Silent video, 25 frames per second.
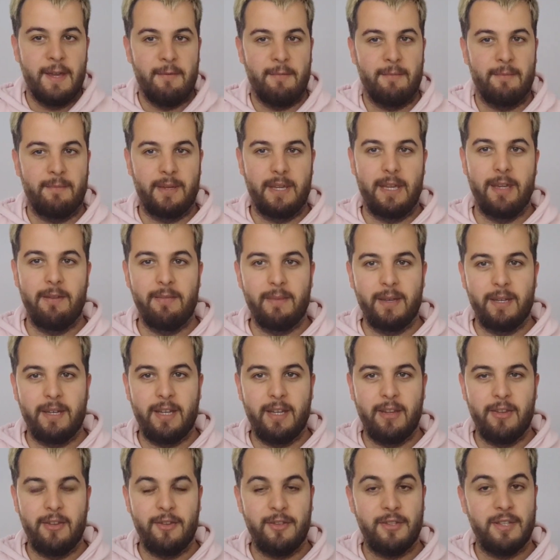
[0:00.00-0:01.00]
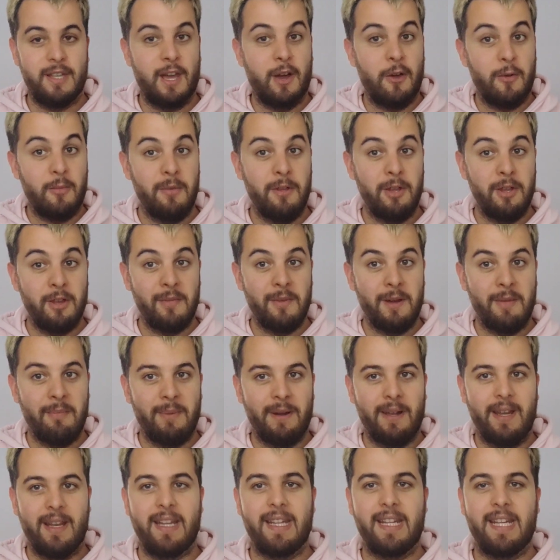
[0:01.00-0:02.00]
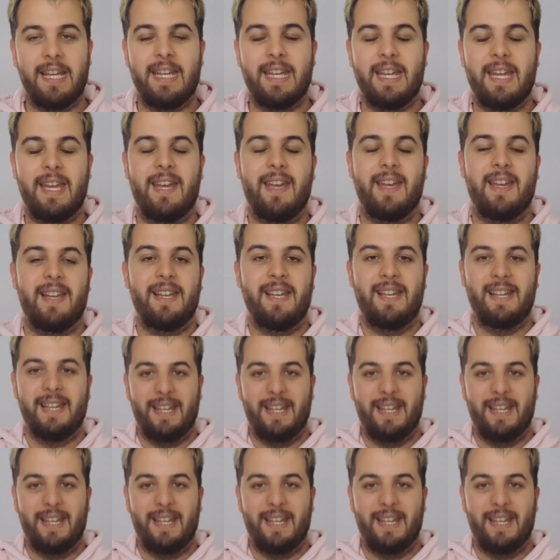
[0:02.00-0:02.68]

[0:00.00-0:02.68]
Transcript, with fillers: Bienvenidos a un vídeo más para el canal.